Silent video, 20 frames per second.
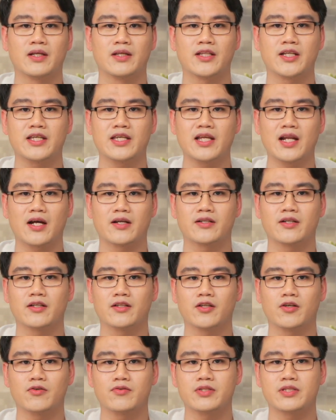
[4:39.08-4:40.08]
那伊朗人的
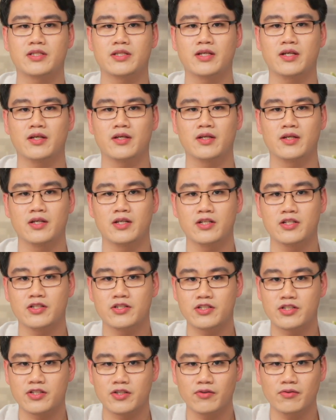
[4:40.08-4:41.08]
偷袭。
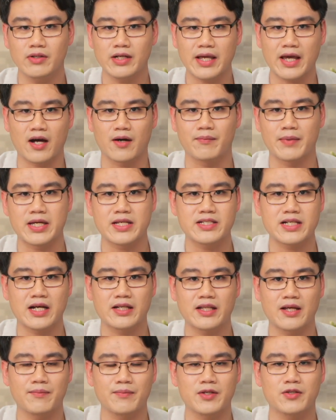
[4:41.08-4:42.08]
只有两枚炸
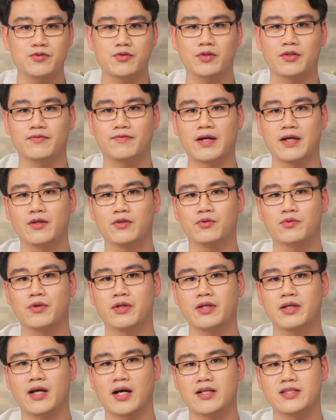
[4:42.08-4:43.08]
弹命中了反应
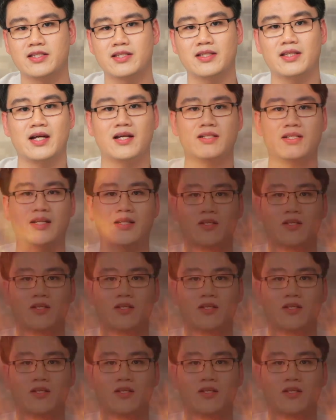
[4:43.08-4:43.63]
堆啊，其他炸